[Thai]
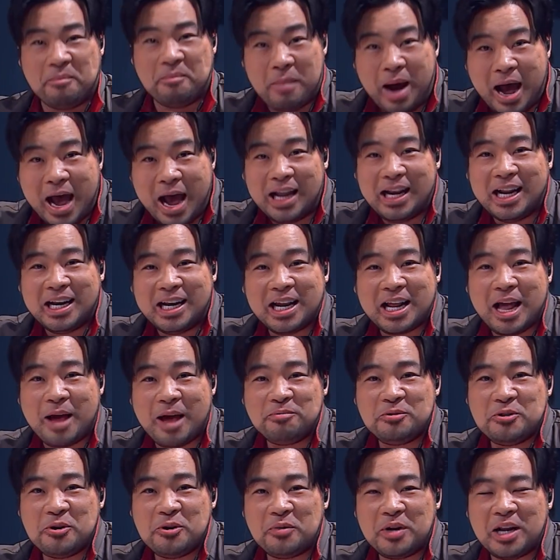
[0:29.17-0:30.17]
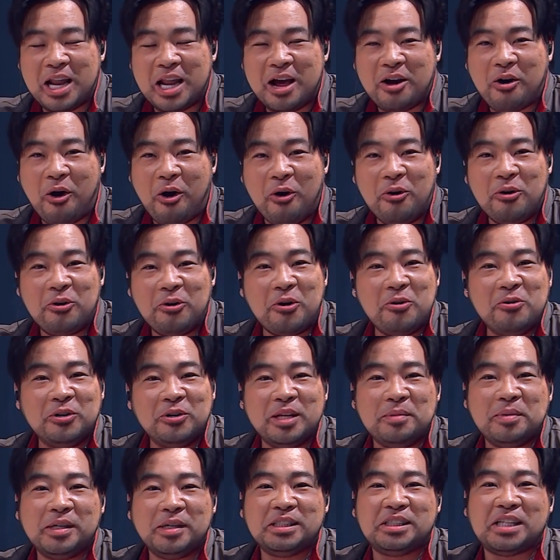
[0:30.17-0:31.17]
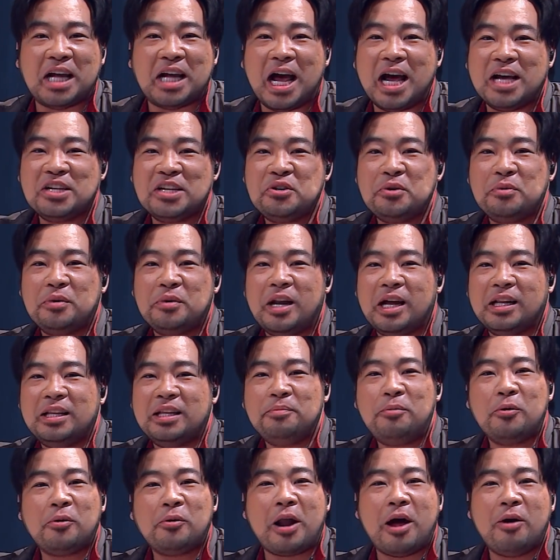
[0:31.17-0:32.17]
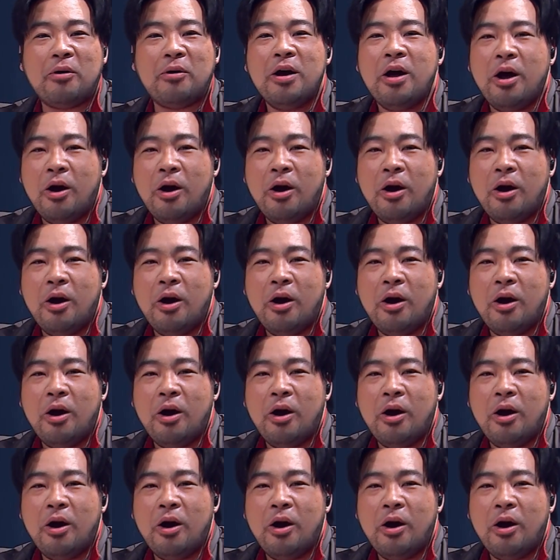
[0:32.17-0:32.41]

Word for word: มาแล้วนะครับช่วงเวลาของครูที่ปรึกษาช่วงเวลาที่พวกเรา